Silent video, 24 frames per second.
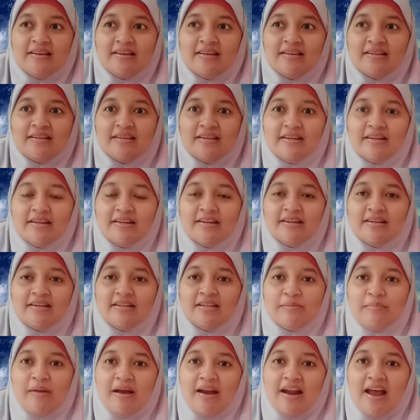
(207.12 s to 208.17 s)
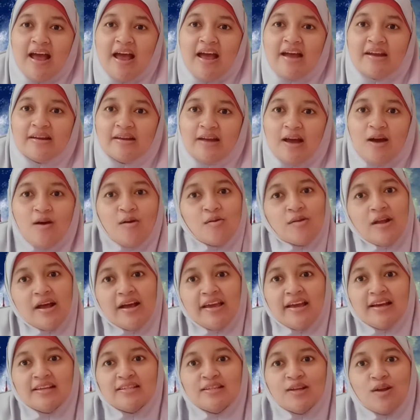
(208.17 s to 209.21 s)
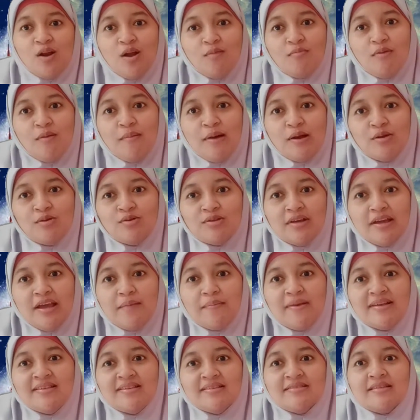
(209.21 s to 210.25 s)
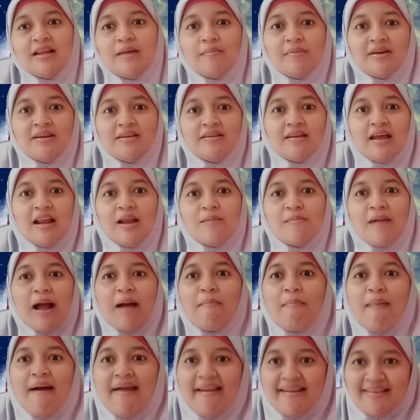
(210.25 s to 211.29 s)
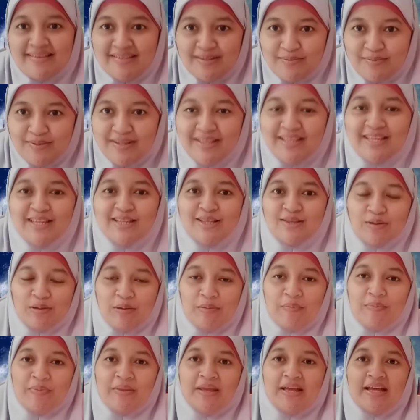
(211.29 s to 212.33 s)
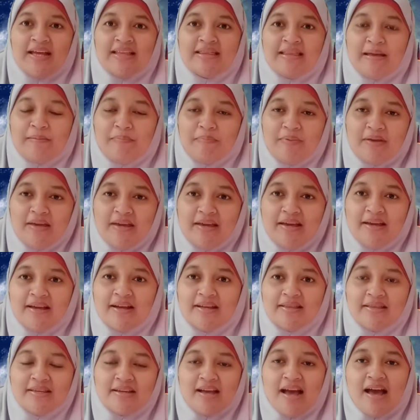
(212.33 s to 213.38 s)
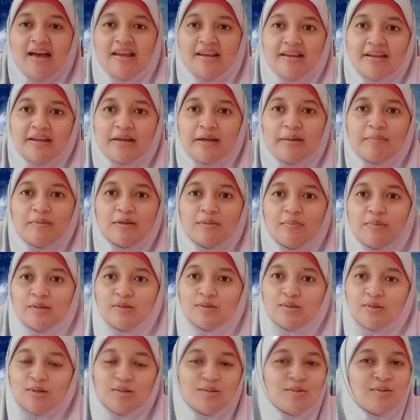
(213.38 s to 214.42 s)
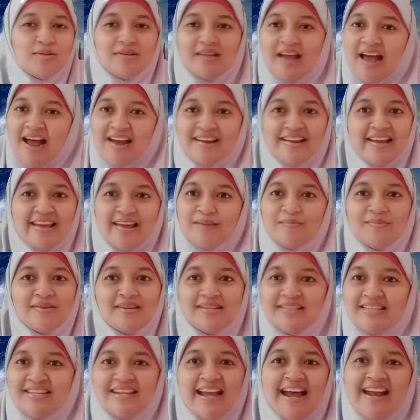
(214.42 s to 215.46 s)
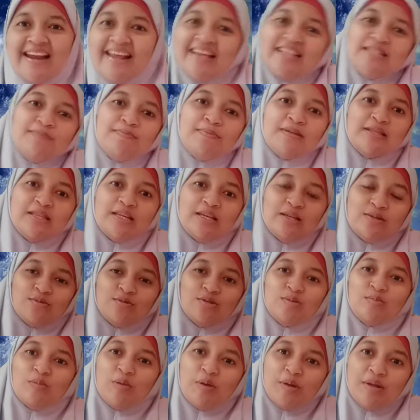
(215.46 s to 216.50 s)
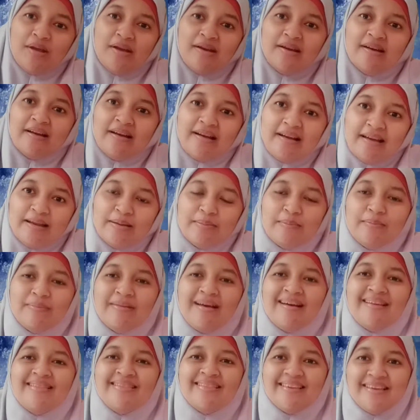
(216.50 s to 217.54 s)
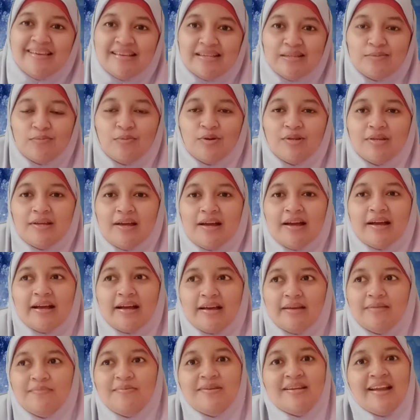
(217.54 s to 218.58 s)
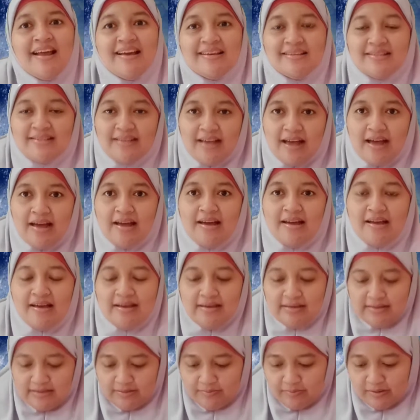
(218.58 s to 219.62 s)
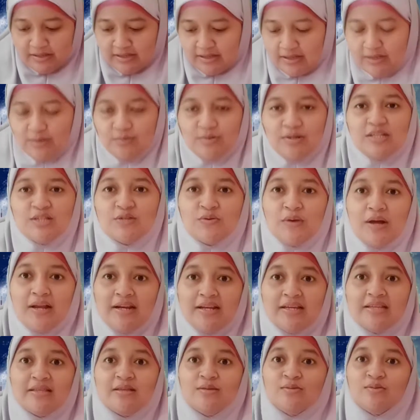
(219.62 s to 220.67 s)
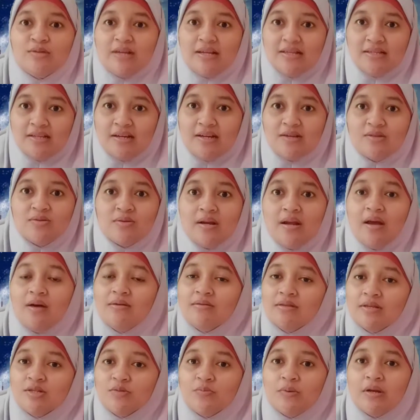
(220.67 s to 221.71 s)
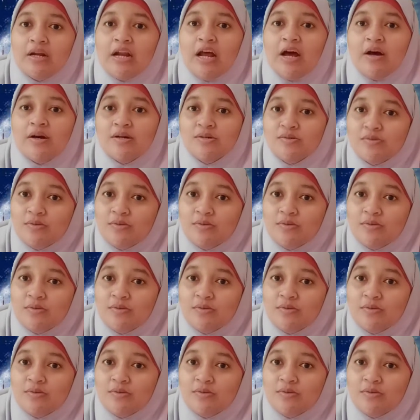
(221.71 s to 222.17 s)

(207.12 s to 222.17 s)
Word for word: e, di mana ada orang yang sekelompok manusia yang masih selamat di dalam kapal seperti itu. Tapi ketika hari kiamat besok itu tidak ada yang tidak ada yang seperti itu. Semuanya akan mati, semuanya akan binasa seperti itu. Kecuali tentu saja kecuali Allah Subhanahu